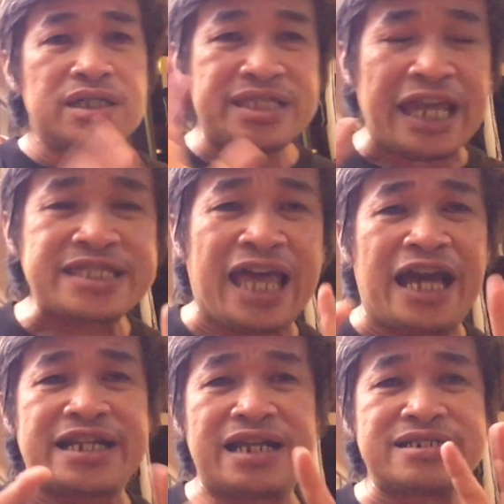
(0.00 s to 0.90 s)
ในแต่
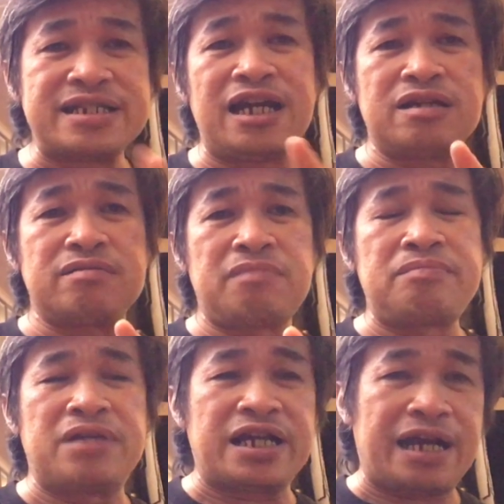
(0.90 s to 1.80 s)
ละเรื่องมัน
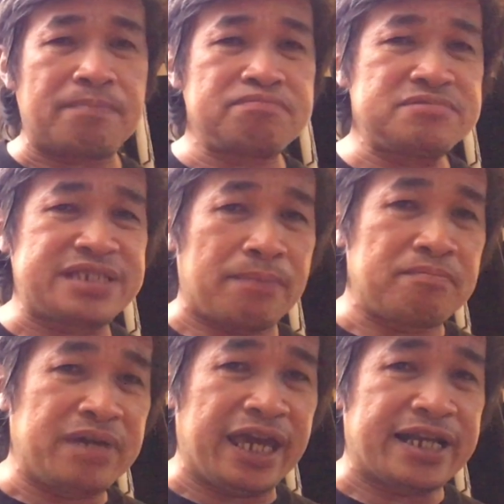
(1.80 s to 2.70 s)
เหมือนกับจับ
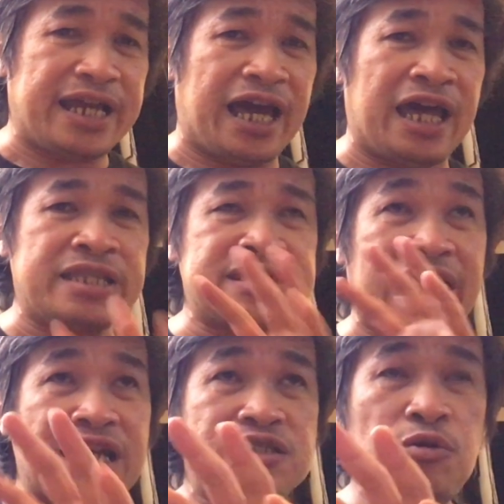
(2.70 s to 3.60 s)
เหตุการณ์
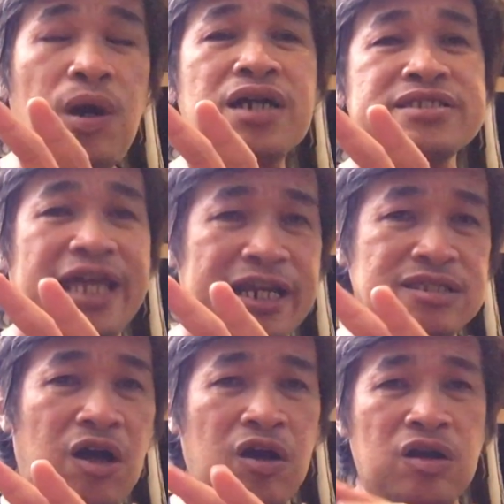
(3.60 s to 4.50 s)
แต่ละช่วงแต่ละ
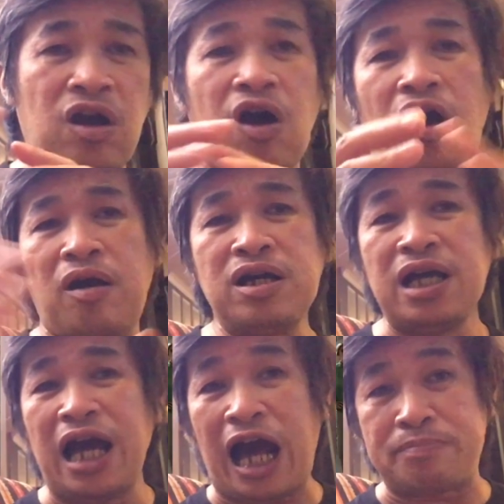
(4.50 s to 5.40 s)
ตอนของ
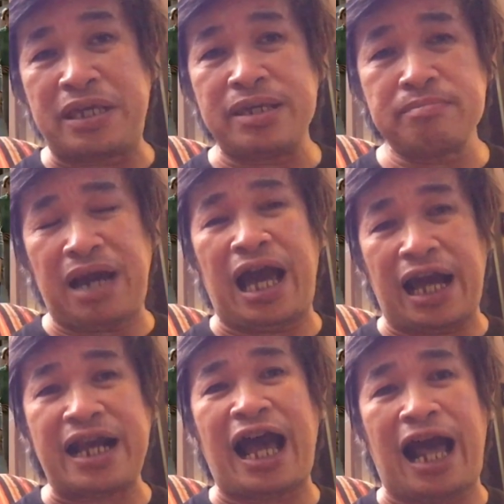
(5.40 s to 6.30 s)
อภิมหา
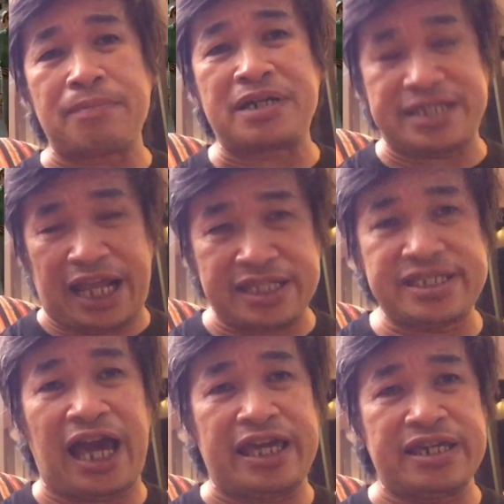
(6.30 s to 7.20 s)
กาบขนาด
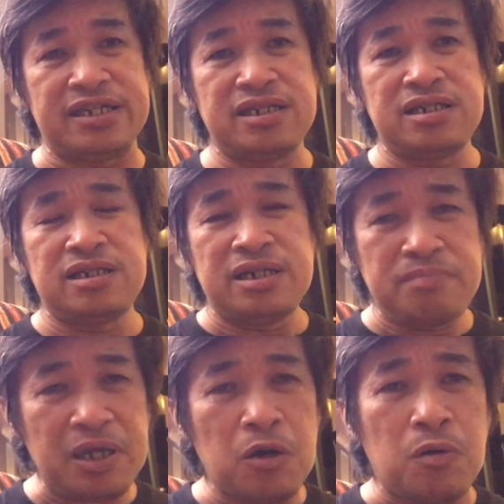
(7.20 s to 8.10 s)
ใหญ่
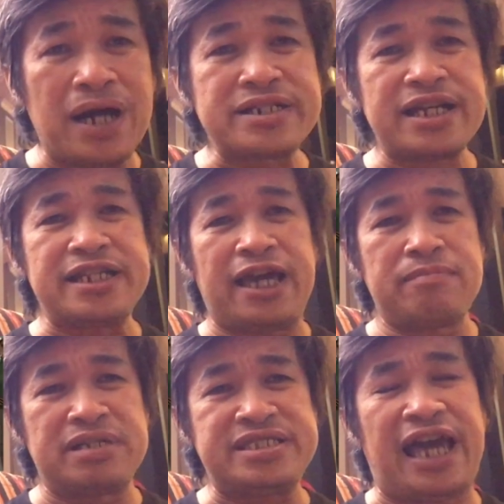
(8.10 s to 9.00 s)
พี่โอว่าเรื่องนี้
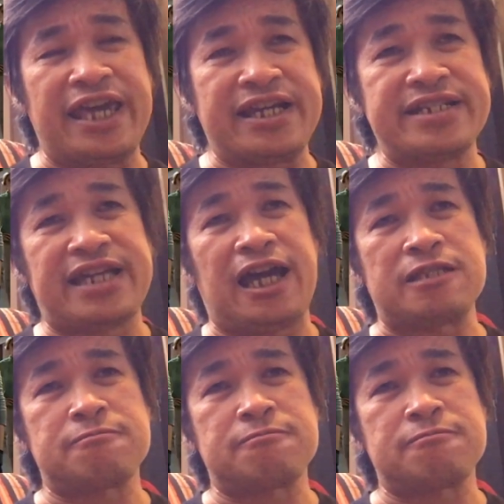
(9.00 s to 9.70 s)
มันใหญ่ขนาด